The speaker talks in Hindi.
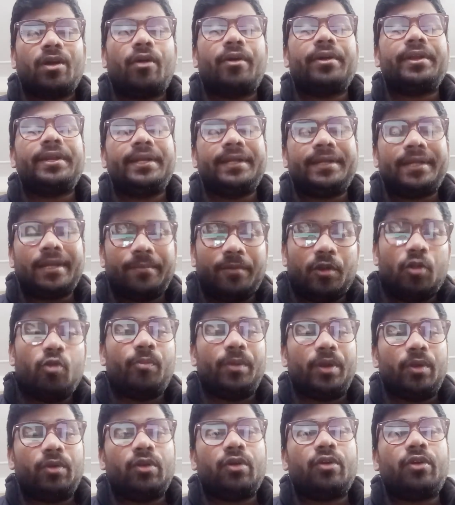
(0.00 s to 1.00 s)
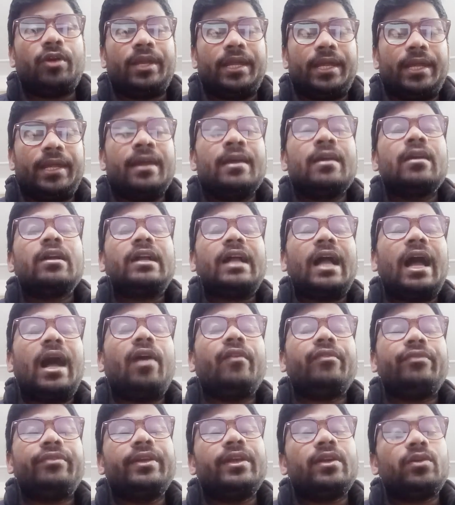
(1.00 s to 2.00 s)
और इंटरव्यू में उन्होंने
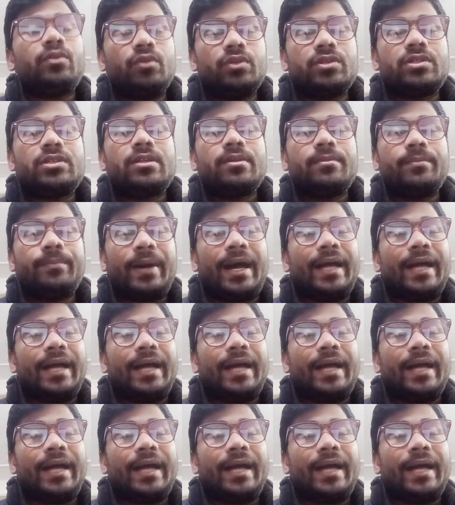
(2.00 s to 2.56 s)
काफी कुछ